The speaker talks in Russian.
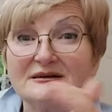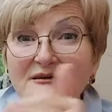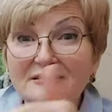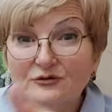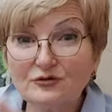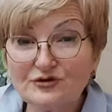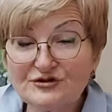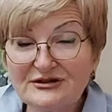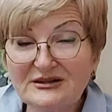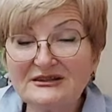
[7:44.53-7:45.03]

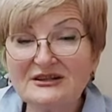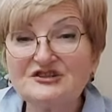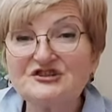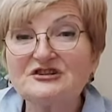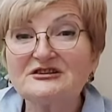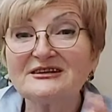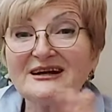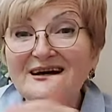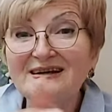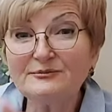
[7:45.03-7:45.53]
Нужно
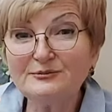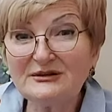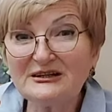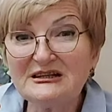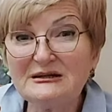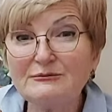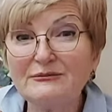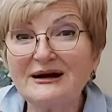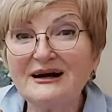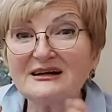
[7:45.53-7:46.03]
начинать
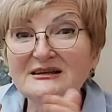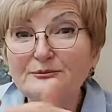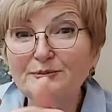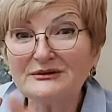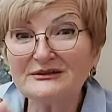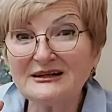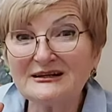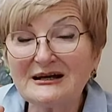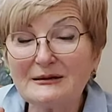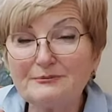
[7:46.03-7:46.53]
принимать,
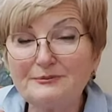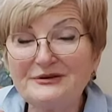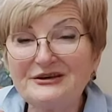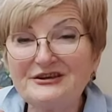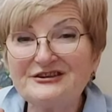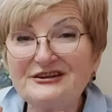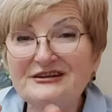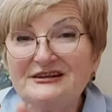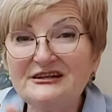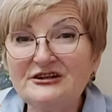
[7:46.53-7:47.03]
по
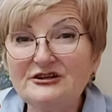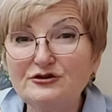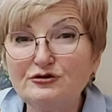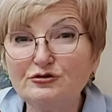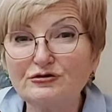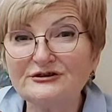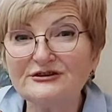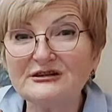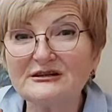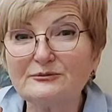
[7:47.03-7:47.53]
накопительной
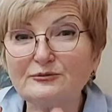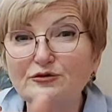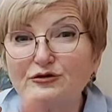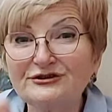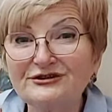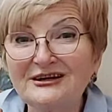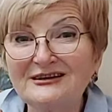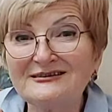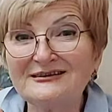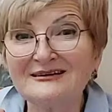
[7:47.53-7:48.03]
идет,
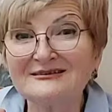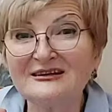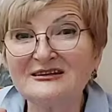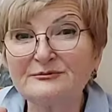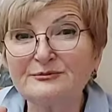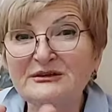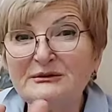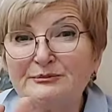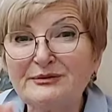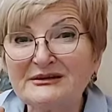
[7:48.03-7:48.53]
работает
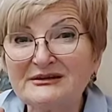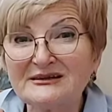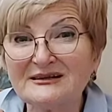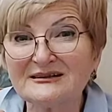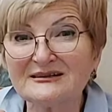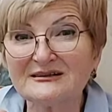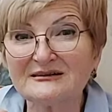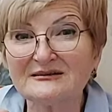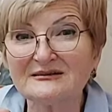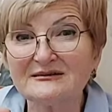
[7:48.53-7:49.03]
этот
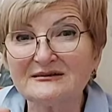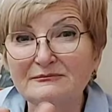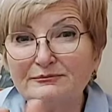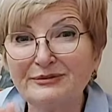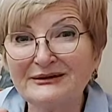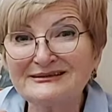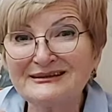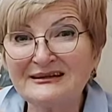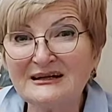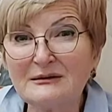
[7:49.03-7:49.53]
препарат.
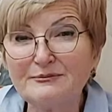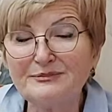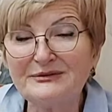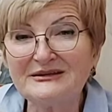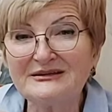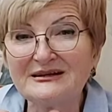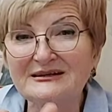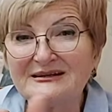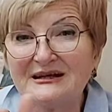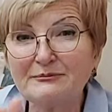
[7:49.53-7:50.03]
По
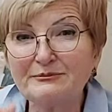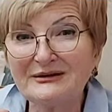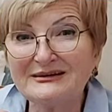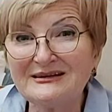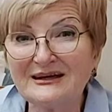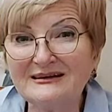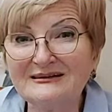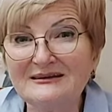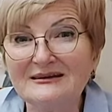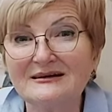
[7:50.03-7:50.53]
накопительной,
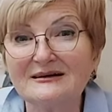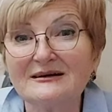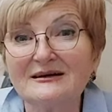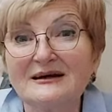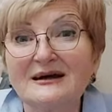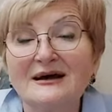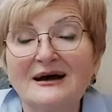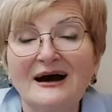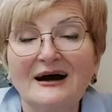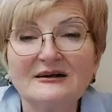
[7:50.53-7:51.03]
понятно?
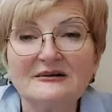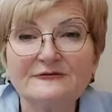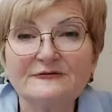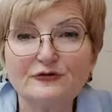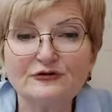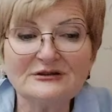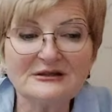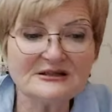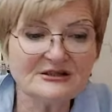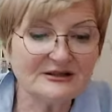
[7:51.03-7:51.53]

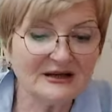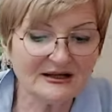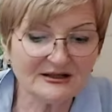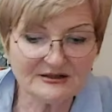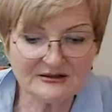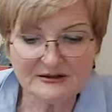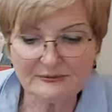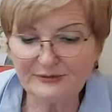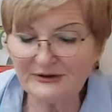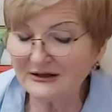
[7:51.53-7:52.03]
Арифон
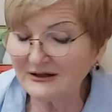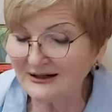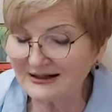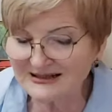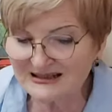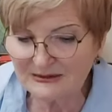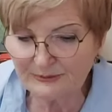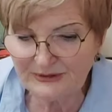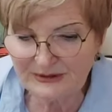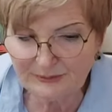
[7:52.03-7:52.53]
Эльтарт,
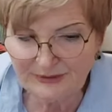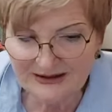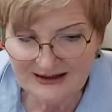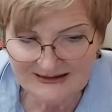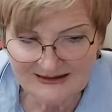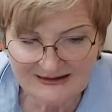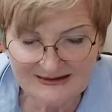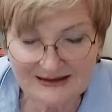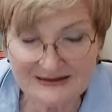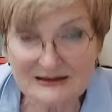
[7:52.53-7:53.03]
прекрасный
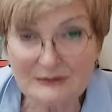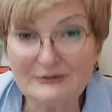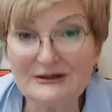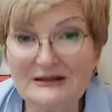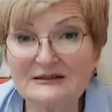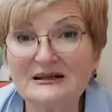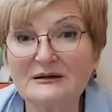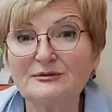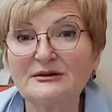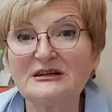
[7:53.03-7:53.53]
препарат, одна
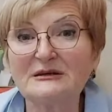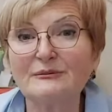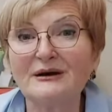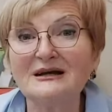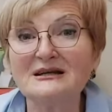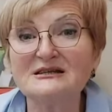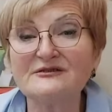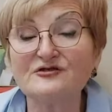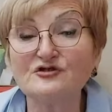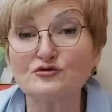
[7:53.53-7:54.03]
таблетка
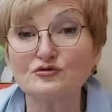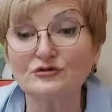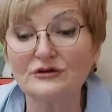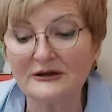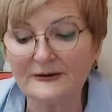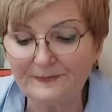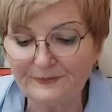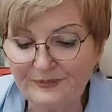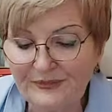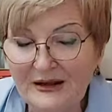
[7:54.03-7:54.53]
принимается в
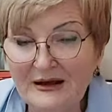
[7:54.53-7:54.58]
сутки.